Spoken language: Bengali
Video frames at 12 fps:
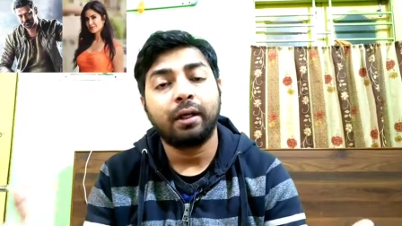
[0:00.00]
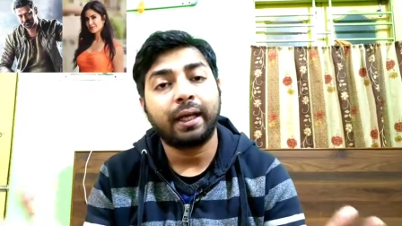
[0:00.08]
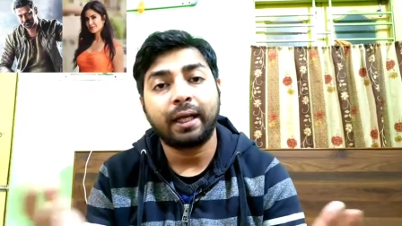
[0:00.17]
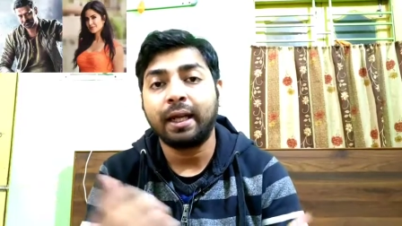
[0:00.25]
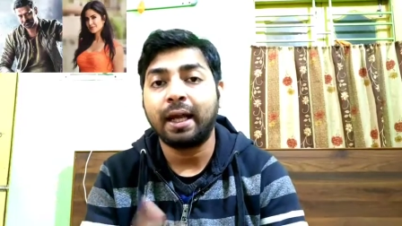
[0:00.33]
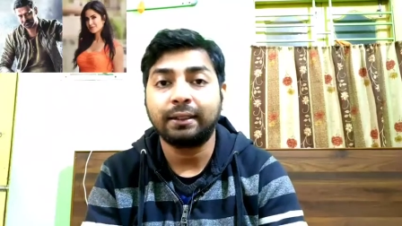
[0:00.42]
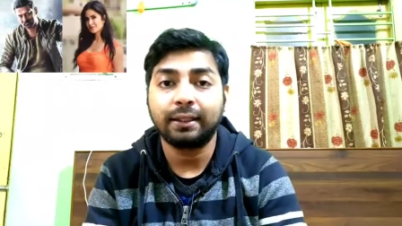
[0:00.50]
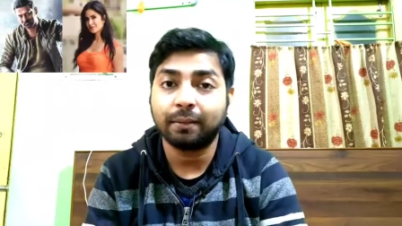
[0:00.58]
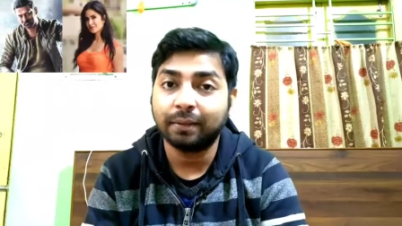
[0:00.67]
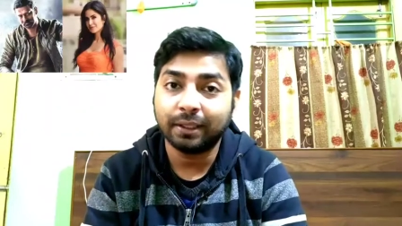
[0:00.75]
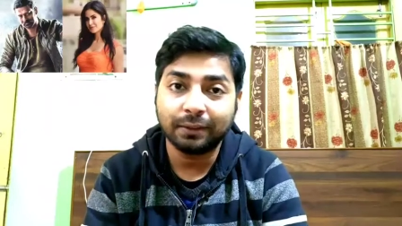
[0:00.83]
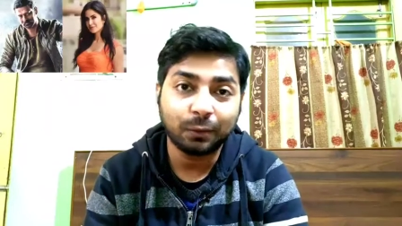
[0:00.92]
এখানে আছে
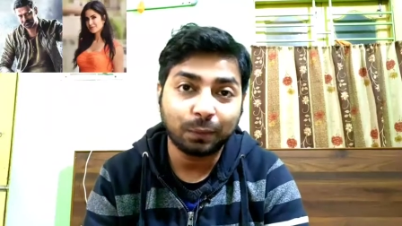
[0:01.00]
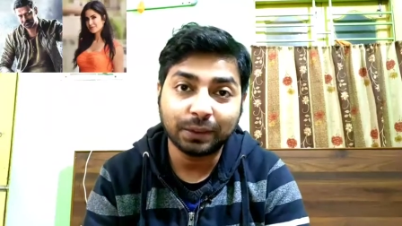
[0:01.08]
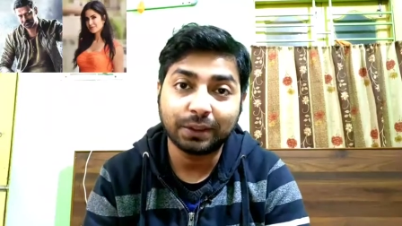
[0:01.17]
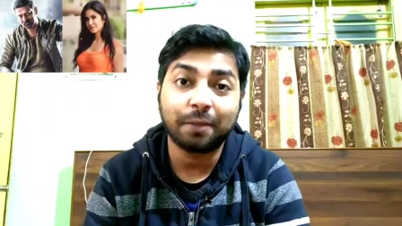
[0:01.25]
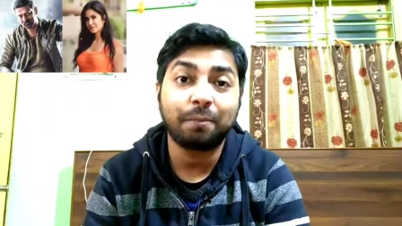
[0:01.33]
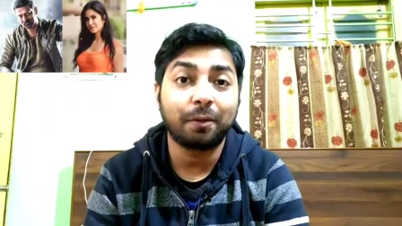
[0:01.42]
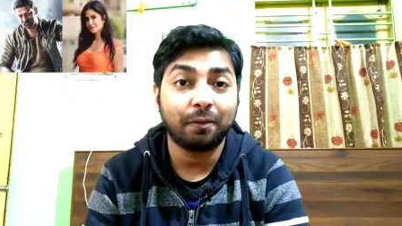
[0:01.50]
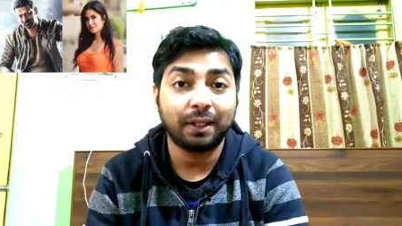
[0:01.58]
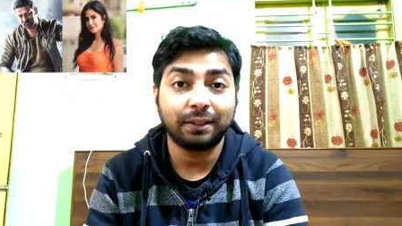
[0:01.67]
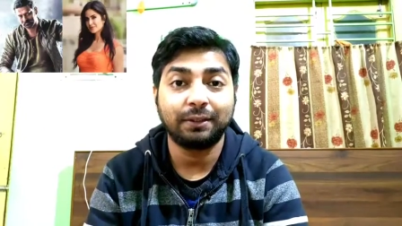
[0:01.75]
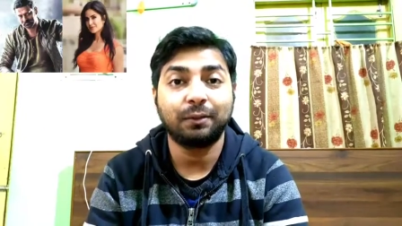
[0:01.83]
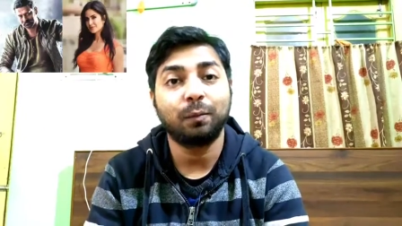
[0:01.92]
আমাদের সুপারস্টার
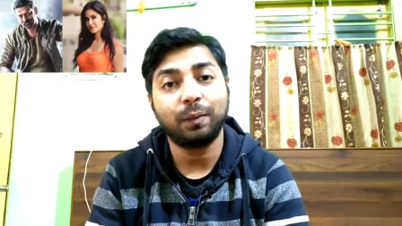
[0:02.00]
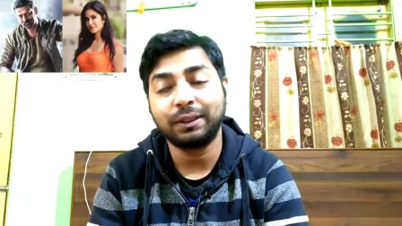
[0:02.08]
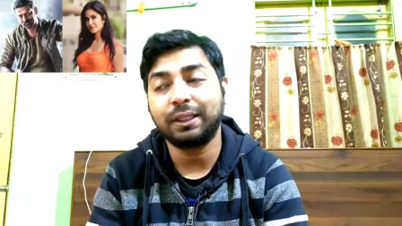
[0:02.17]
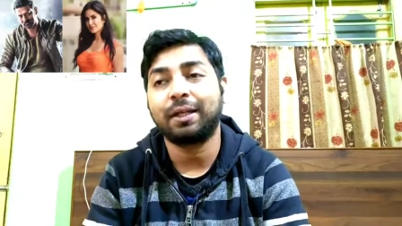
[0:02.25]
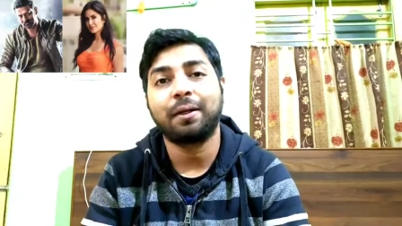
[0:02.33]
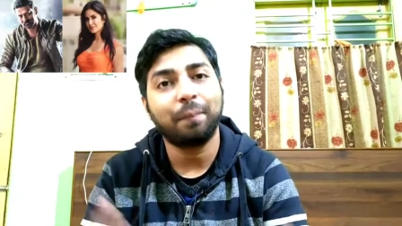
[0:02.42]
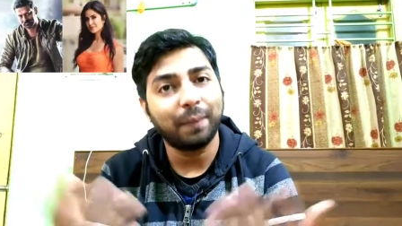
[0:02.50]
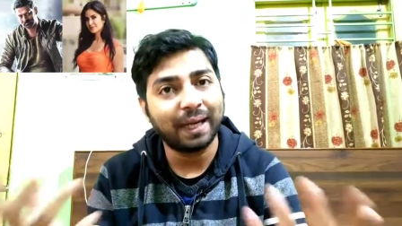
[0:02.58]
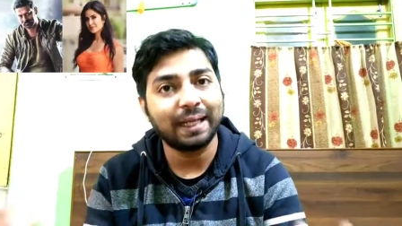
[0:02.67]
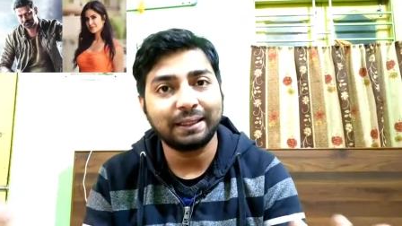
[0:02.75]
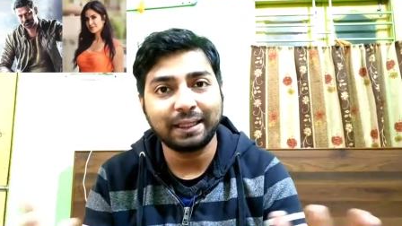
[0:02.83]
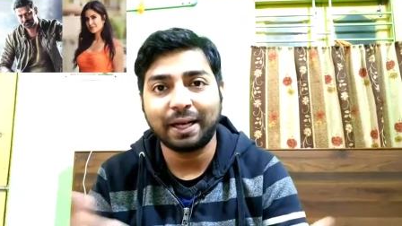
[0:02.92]
প্রভাস সুপারস্টার নাম
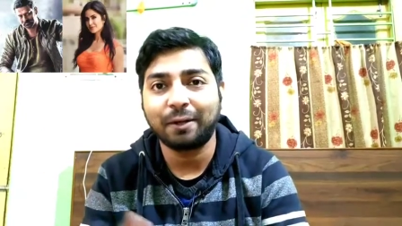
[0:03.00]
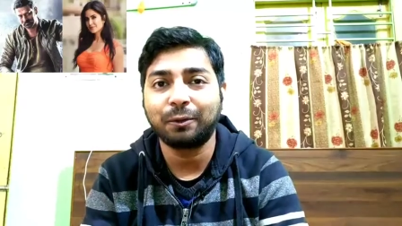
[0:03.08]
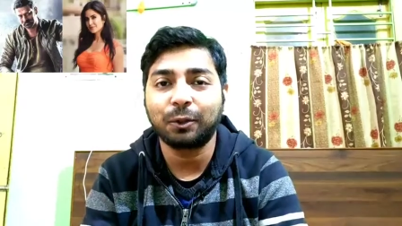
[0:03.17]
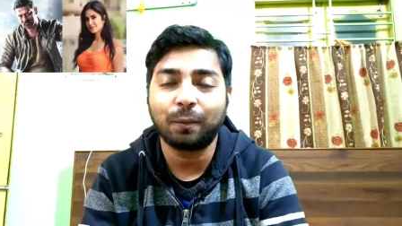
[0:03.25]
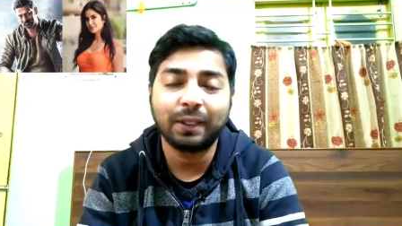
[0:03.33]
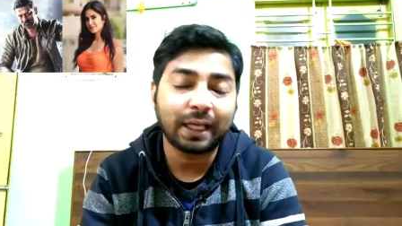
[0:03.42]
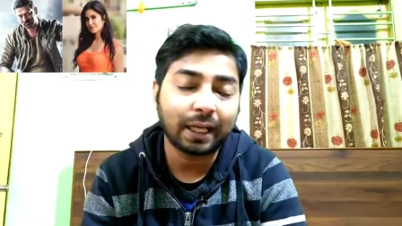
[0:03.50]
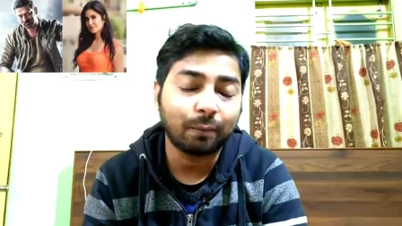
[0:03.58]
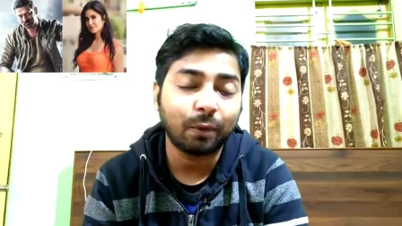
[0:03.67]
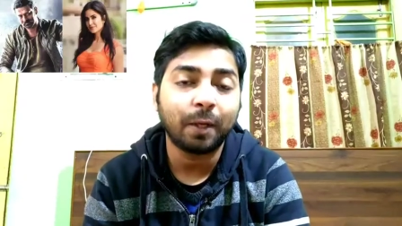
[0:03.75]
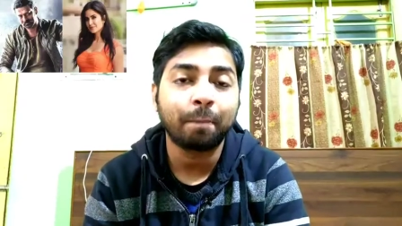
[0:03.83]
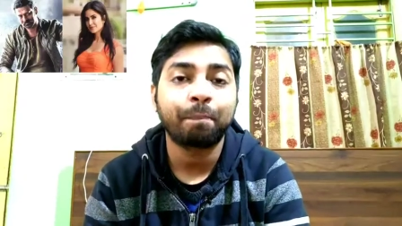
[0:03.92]
মেগাস্টার এখন সবাই তাকে
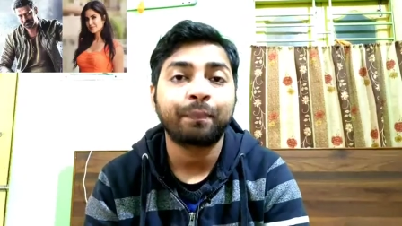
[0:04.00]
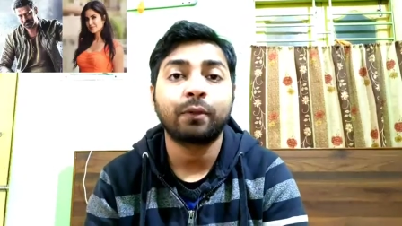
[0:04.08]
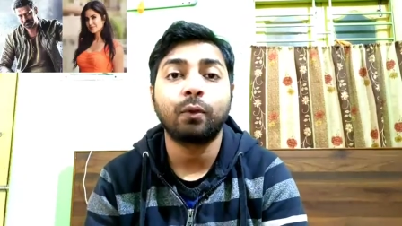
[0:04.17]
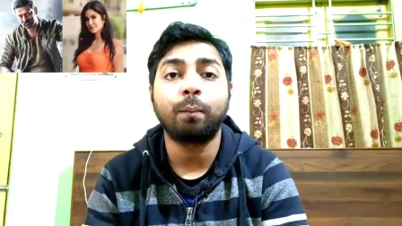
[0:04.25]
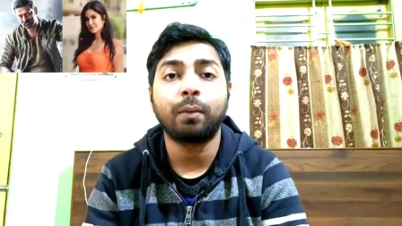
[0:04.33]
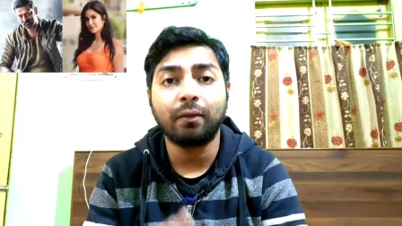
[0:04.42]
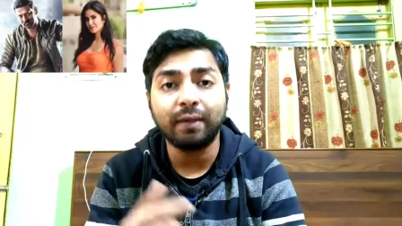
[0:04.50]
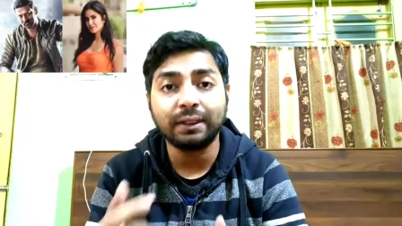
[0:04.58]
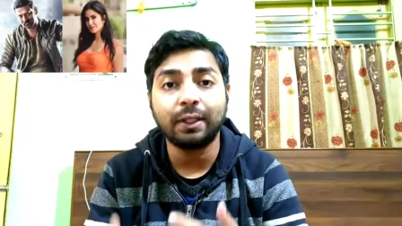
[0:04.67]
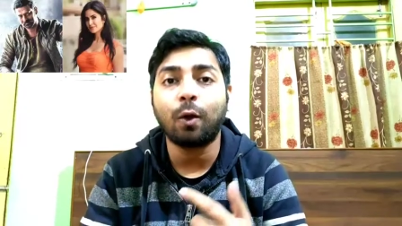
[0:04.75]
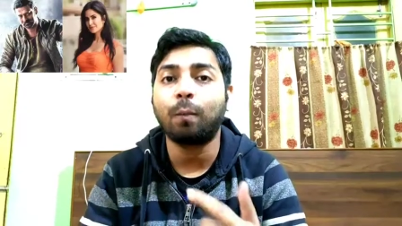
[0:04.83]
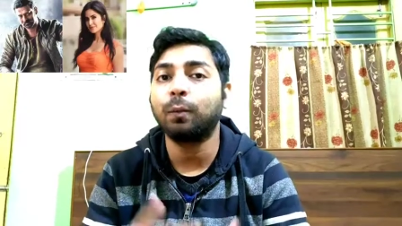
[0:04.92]
বলে তো
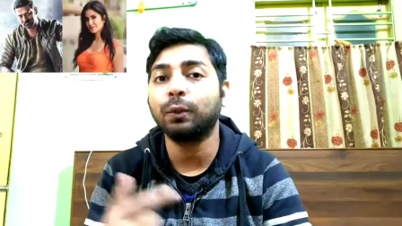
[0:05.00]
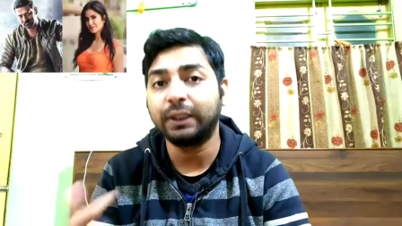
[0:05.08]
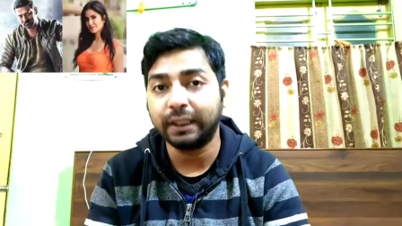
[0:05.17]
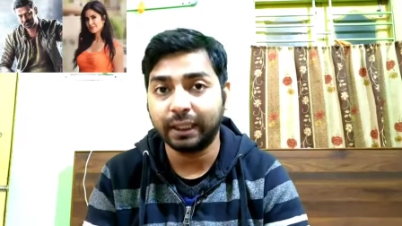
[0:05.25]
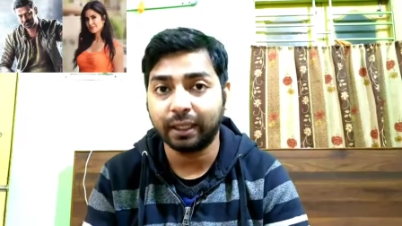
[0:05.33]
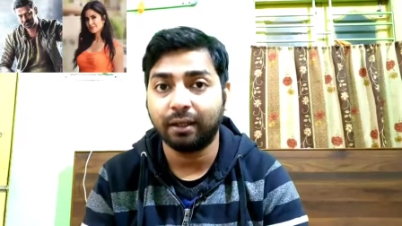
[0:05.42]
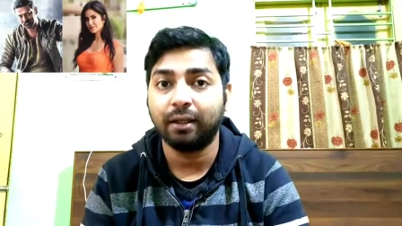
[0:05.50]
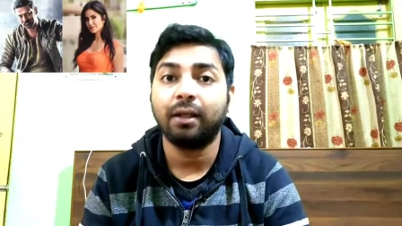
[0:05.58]
প্রভাসের অপোজিটে